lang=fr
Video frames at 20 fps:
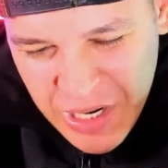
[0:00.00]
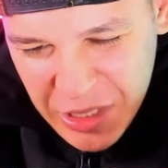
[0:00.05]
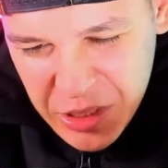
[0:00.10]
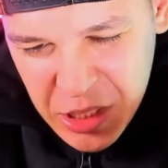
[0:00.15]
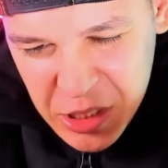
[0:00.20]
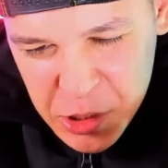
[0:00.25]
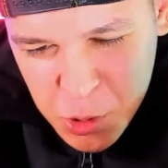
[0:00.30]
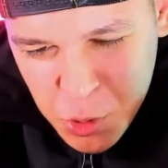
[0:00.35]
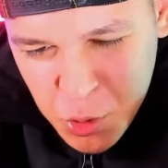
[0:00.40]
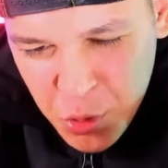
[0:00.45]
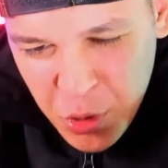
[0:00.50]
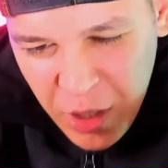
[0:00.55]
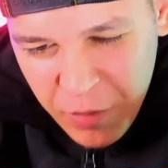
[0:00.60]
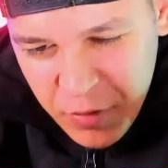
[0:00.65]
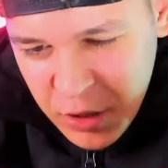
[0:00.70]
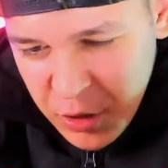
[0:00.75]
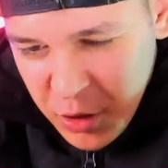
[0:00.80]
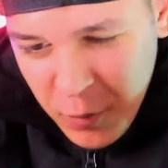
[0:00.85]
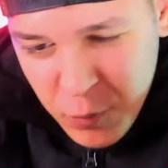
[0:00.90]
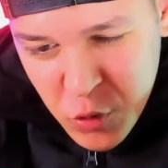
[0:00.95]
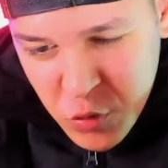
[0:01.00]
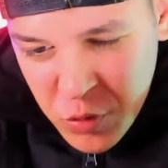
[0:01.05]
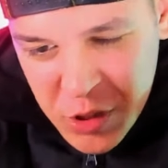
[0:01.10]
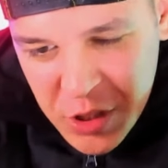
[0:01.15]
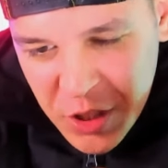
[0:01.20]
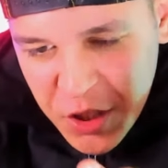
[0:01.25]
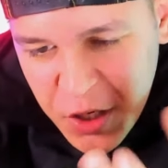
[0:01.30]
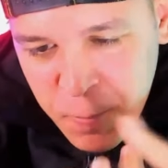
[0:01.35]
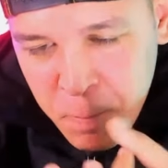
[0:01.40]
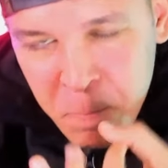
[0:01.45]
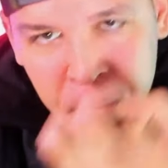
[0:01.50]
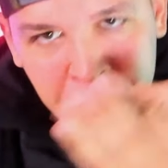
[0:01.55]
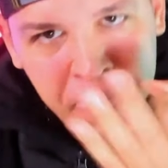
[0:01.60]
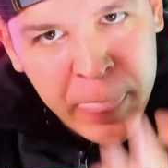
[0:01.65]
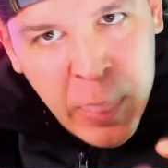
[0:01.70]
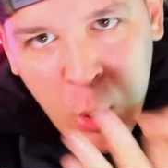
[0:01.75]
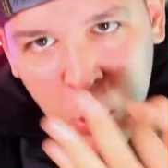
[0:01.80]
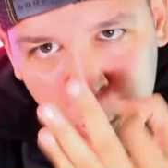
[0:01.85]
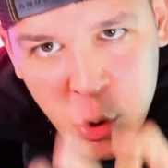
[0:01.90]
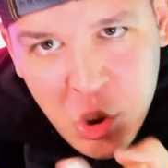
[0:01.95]
la texture, avec comme je vous ai dit,
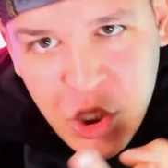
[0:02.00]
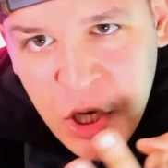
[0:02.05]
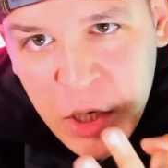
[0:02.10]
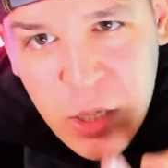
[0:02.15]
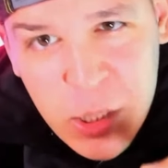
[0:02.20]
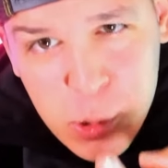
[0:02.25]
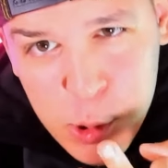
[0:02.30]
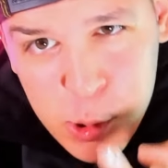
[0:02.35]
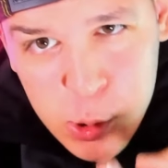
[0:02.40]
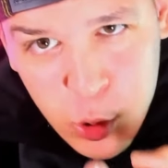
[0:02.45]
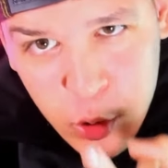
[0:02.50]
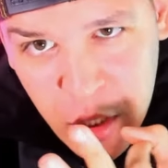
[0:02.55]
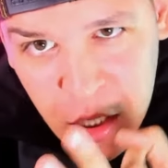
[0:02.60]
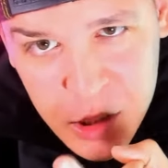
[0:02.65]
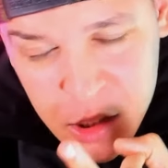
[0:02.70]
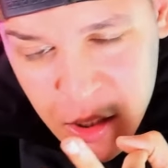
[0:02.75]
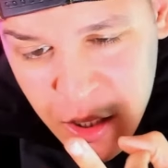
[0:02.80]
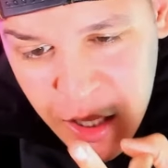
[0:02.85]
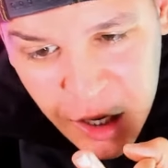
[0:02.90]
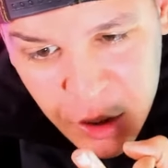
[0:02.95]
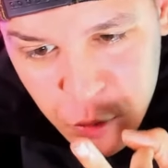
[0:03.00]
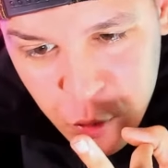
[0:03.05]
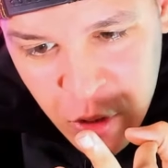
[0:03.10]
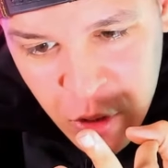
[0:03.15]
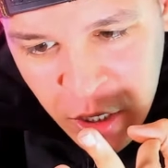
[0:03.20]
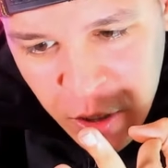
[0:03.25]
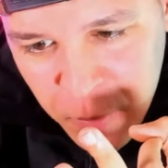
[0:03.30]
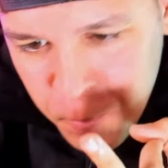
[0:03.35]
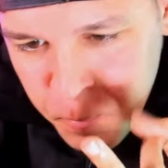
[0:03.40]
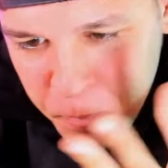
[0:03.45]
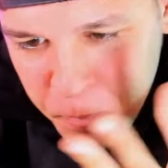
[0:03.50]
retiens que la sauce gruyère c'est de l'arnouna.